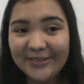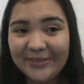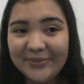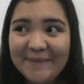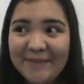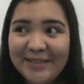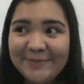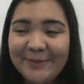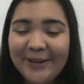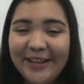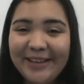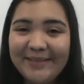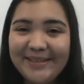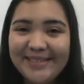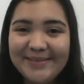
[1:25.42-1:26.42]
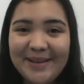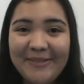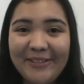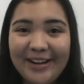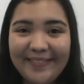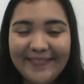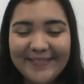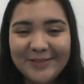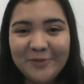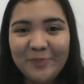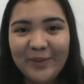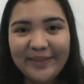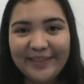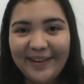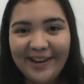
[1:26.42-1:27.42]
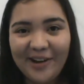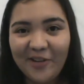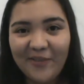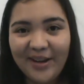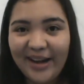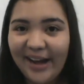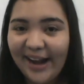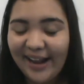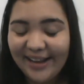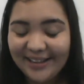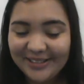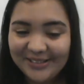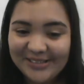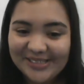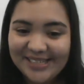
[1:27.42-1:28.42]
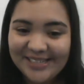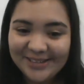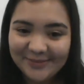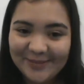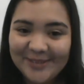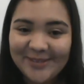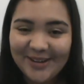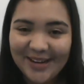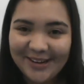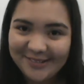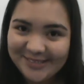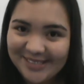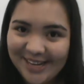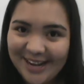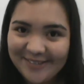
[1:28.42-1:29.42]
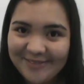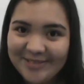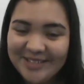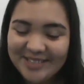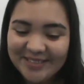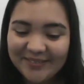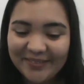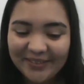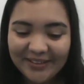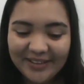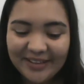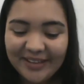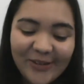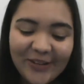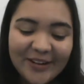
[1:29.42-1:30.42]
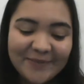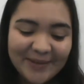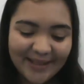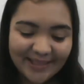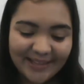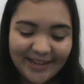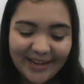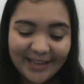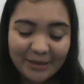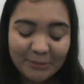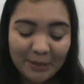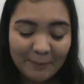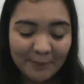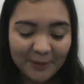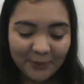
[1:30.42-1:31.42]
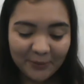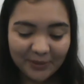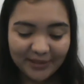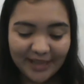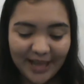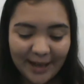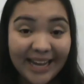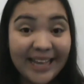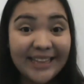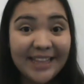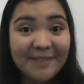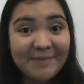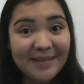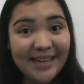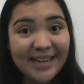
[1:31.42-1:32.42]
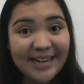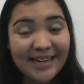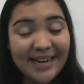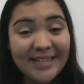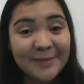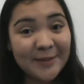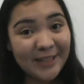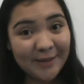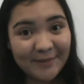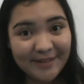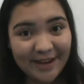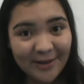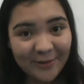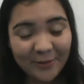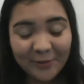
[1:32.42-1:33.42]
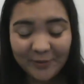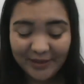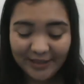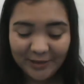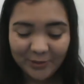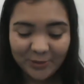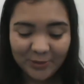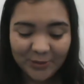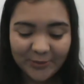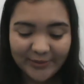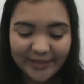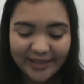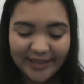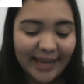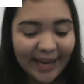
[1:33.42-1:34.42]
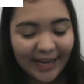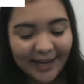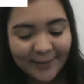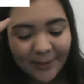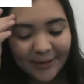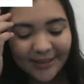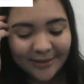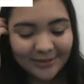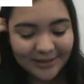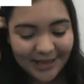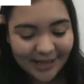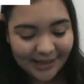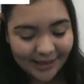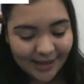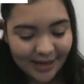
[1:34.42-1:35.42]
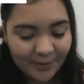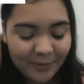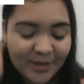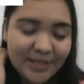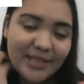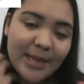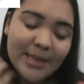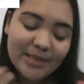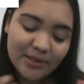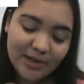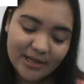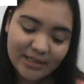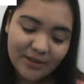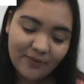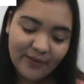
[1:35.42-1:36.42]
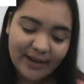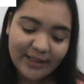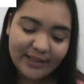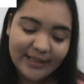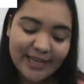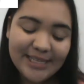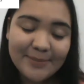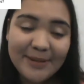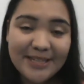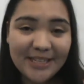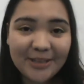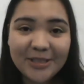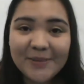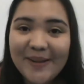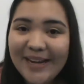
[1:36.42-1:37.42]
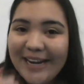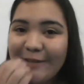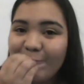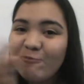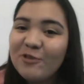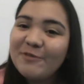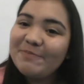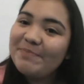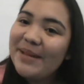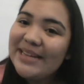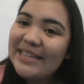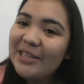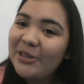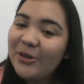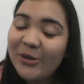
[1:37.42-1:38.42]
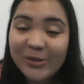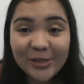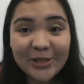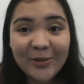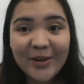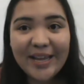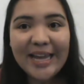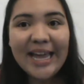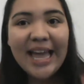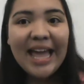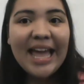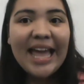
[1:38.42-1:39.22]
y más porque mi, abuelita es súper telenovelera, entonces yo pienso que le gustaría muchísimo. Luli Madrid me pregunta, que también es Vitamina Luz en YouTube, ¿de qué libro te gustaría tener muchas ediciones diferentes? Besitos, ¿vale? Besitos, Luli.